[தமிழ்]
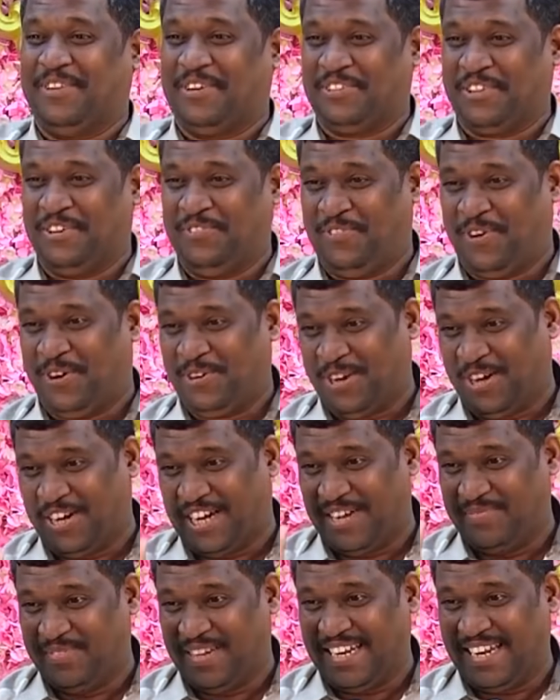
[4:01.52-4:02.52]
ஒருத்தர் போட்டோ
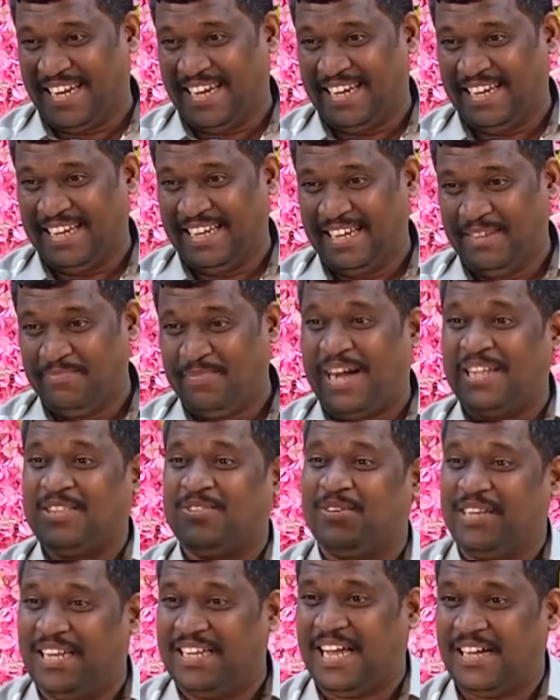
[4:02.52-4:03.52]
காமிக்கிறேன்
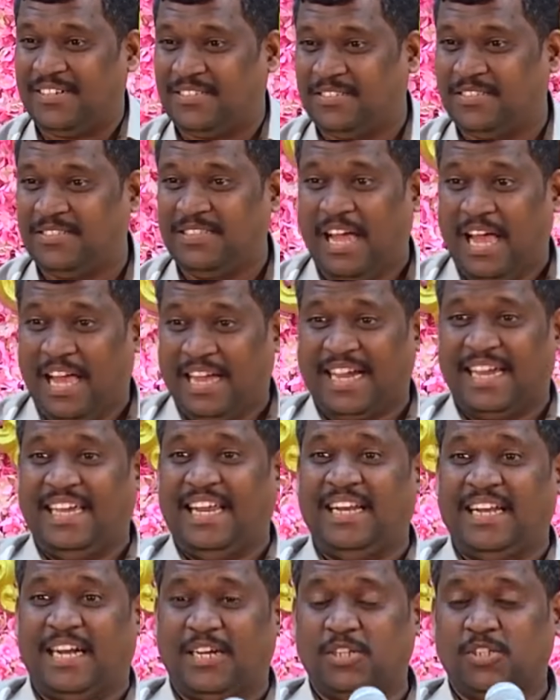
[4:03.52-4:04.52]
பார்த்தோன்னு என்ன ஆகும்
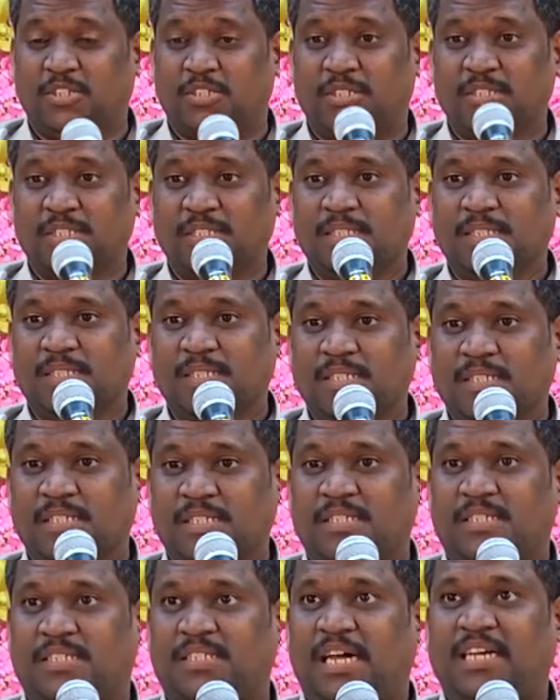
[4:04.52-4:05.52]
கையில் நடுங்கும்
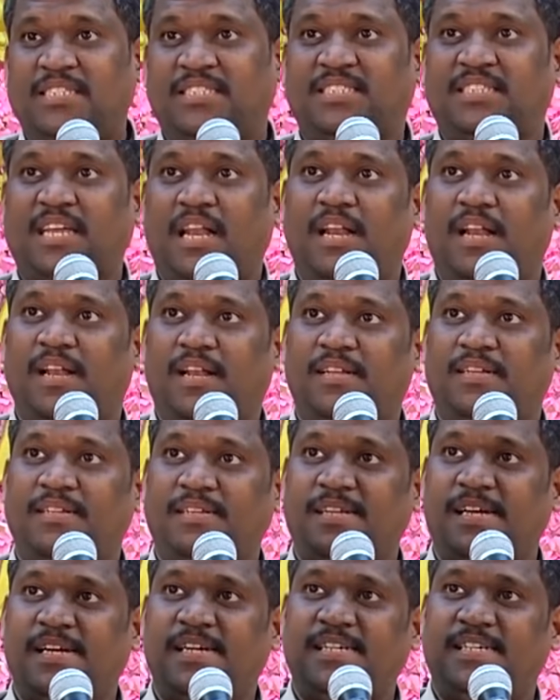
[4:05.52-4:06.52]
ராஸ்கல்
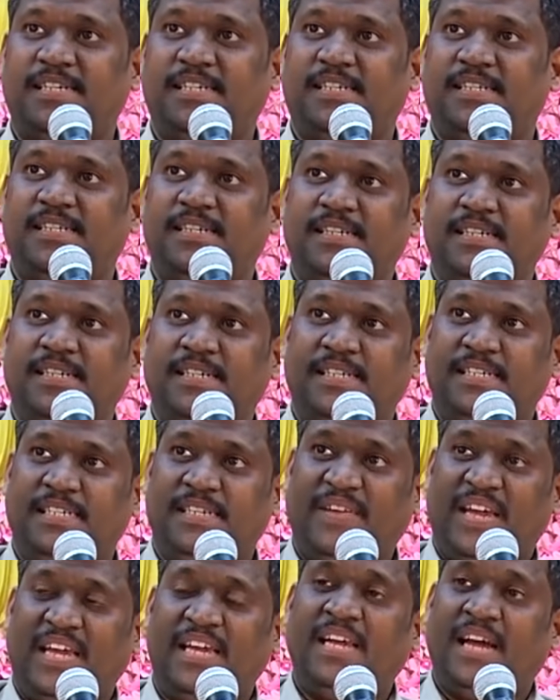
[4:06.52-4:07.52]
நாய்
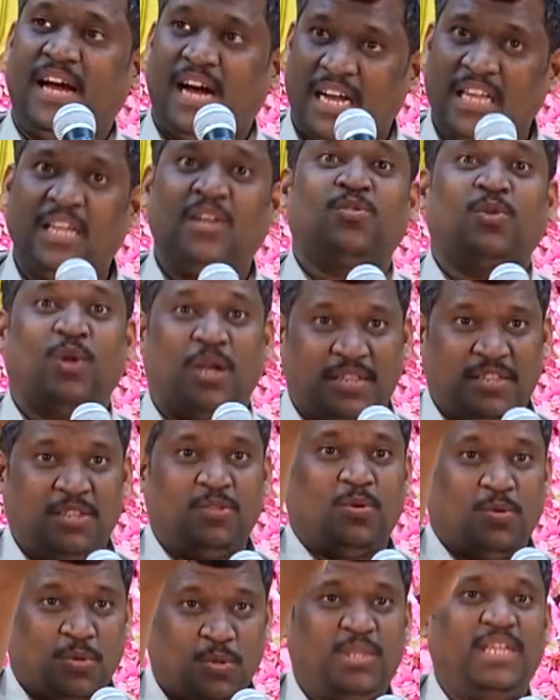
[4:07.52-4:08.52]
இவன் ஆயிரத்தி தொள்ளாயிரத்தி
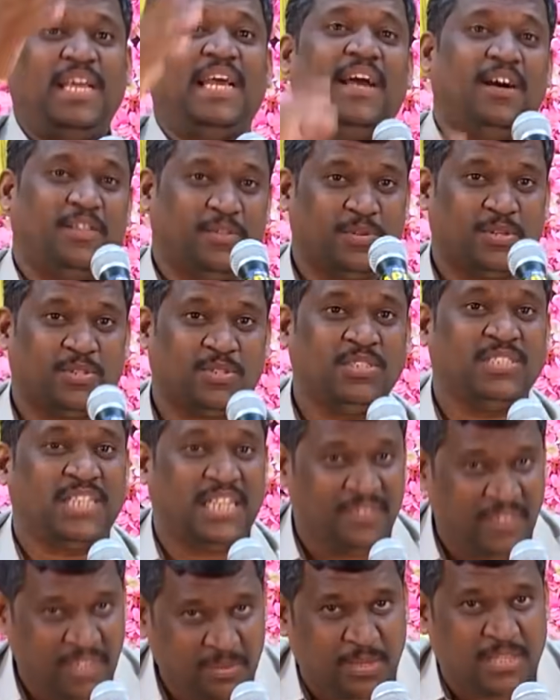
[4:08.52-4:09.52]
தொண்ணூத்தி ஏழாவது வருஷம்
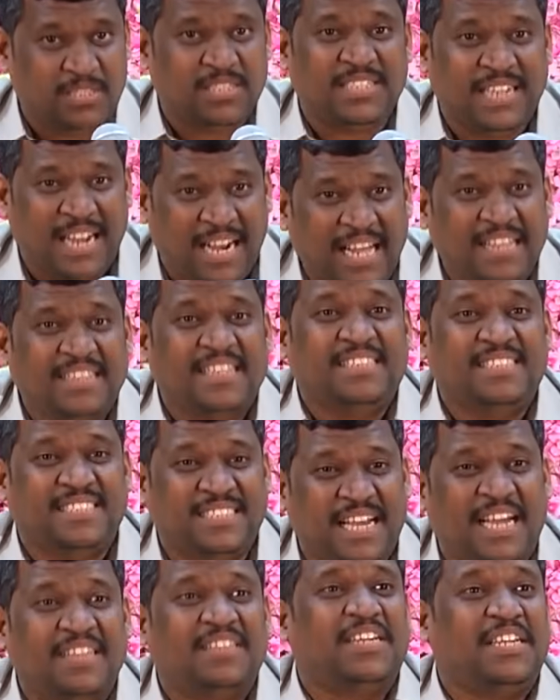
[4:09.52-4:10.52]
ஜனவரி மாசம் நாலாம் தேதி
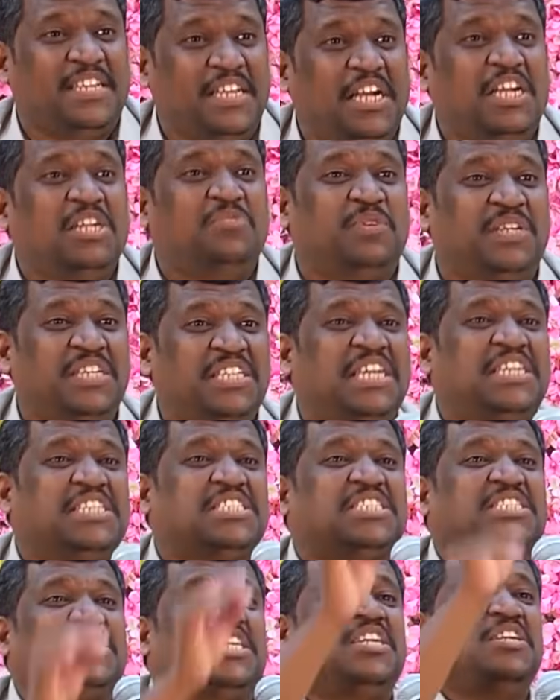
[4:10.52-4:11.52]
சாயந்தரம் ஏழு மணிக்கு என்ன
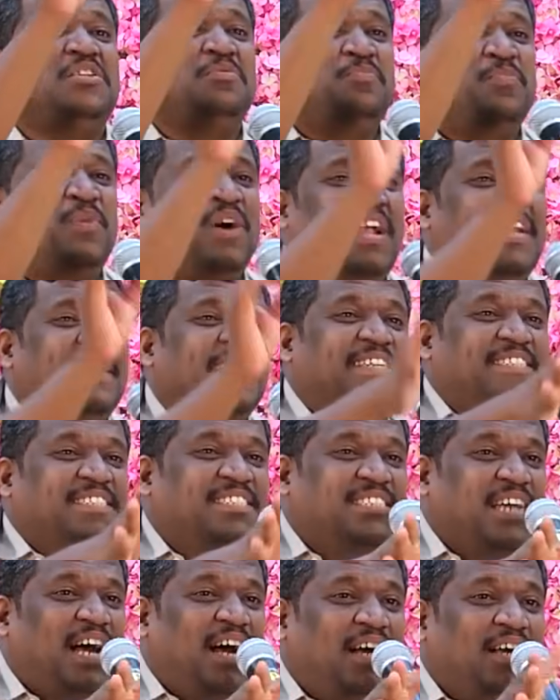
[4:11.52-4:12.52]
செருப்பாளி
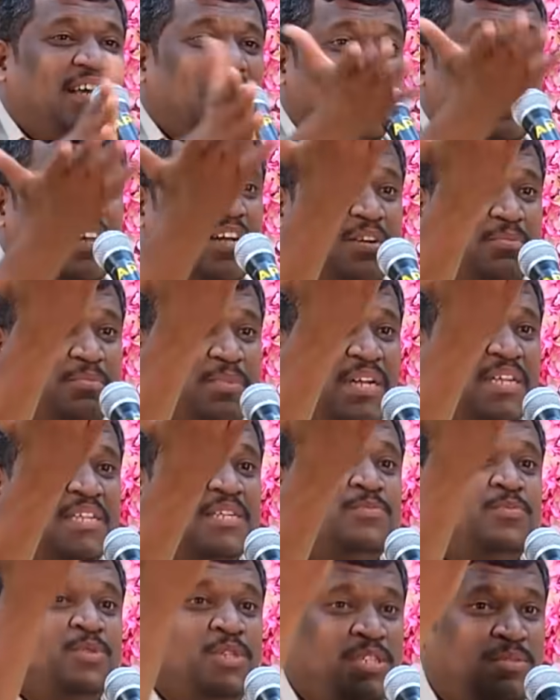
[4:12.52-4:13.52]
அடிச்சான் மறக்க
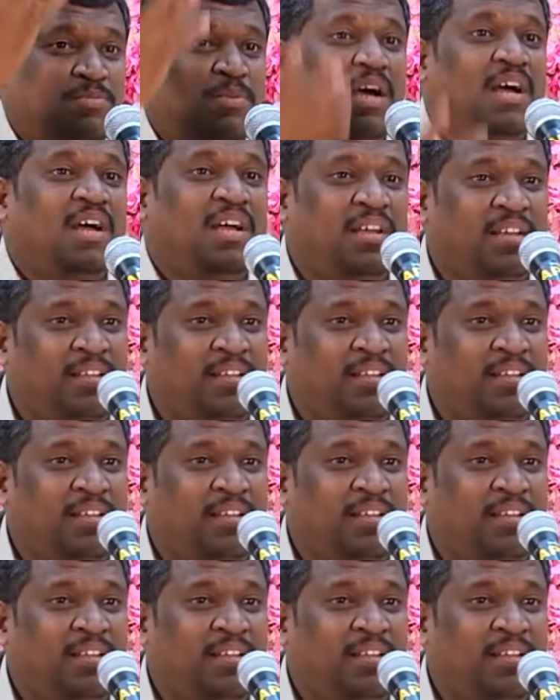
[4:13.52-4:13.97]
முடியுமா